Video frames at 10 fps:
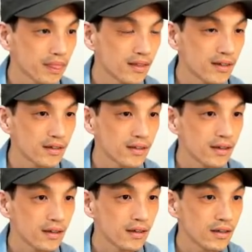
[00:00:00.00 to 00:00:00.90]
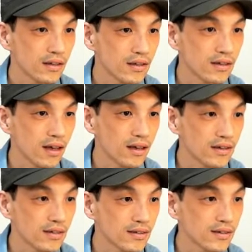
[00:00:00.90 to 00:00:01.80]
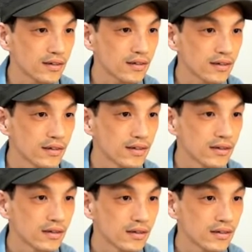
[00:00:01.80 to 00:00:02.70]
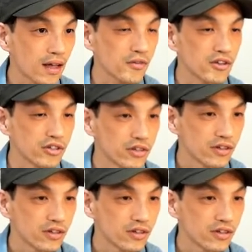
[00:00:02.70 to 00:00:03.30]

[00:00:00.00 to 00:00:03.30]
는 2의 2승 3이죠.